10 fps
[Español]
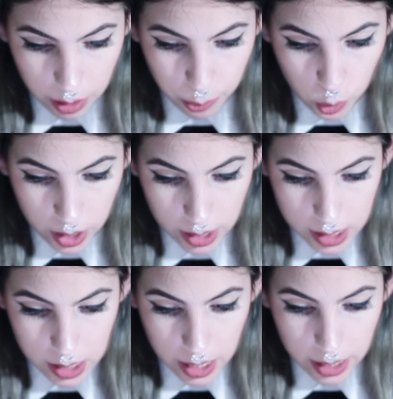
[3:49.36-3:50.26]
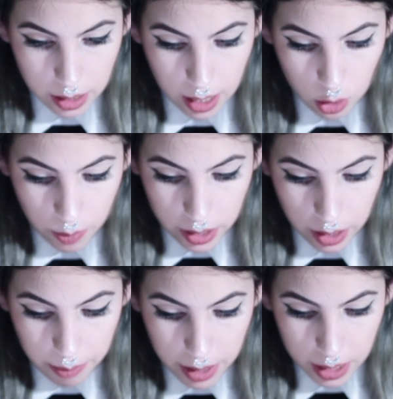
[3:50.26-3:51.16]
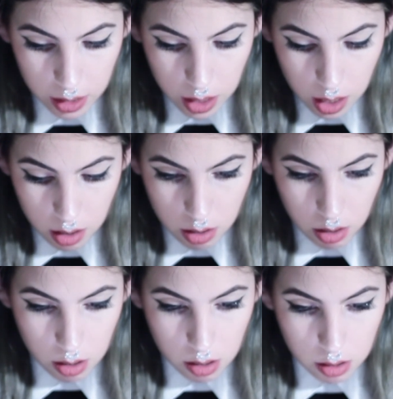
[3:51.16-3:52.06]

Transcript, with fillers: que puede ser algo más dramático.